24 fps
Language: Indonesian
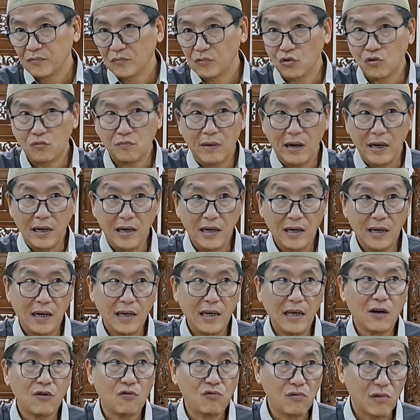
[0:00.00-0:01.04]
tumak
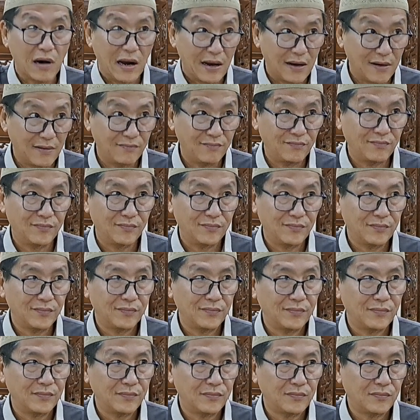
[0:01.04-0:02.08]
ninahnya kurang
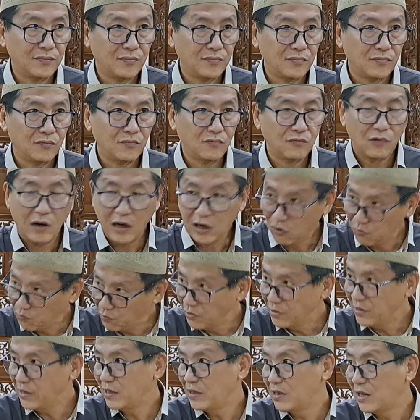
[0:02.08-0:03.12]

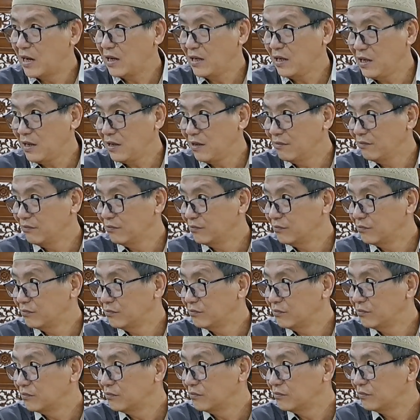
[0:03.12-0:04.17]
walaupun dia dai
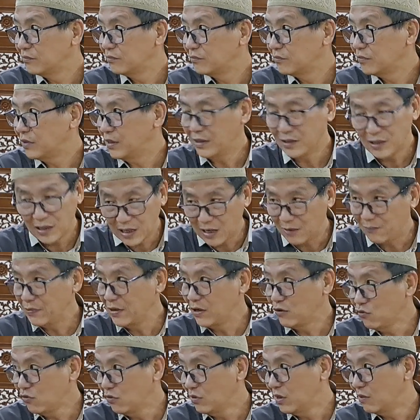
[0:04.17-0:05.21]
kita nggak
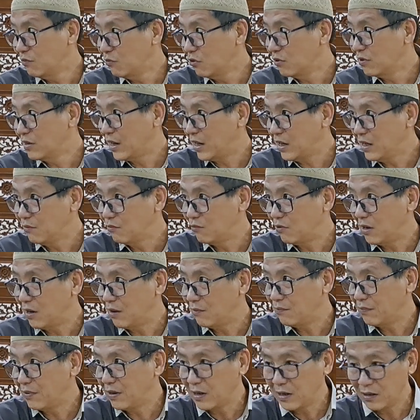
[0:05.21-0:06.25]
peduli mau dai mau
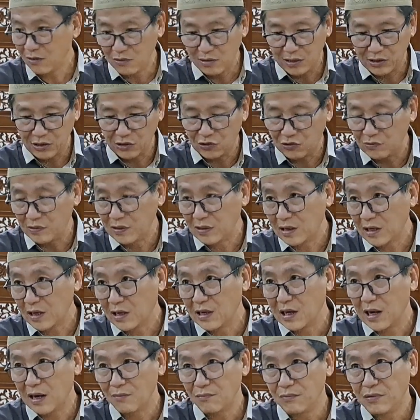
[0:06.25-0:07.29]
apa kalau nggak sesuai
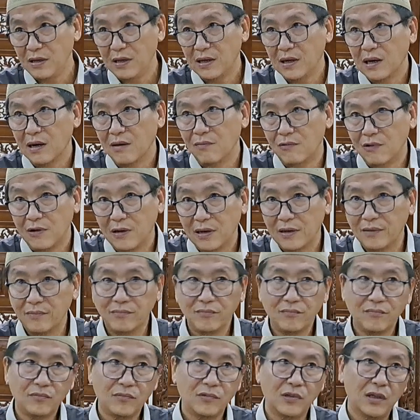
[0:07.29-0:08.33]
dengan nabi ya nggak boleh
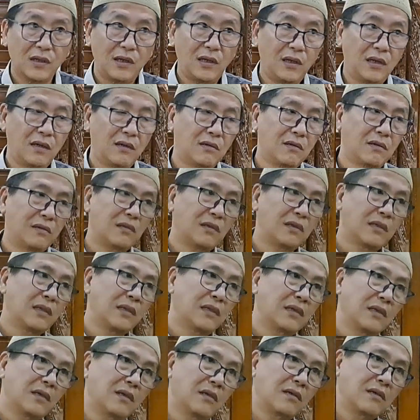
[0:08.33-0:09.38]
jadi
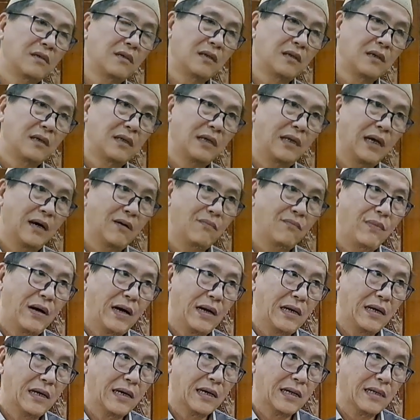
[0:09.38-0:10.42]
yang
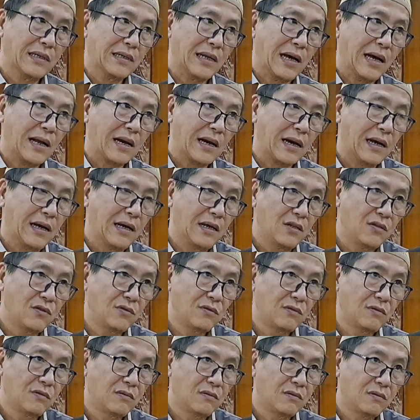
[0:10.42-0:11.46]
paling kentara
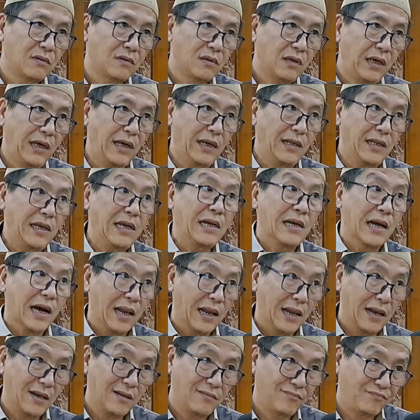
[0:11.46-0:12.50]
itu
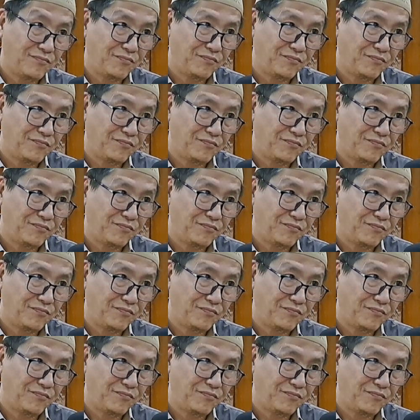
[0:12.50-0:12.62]
iktidal.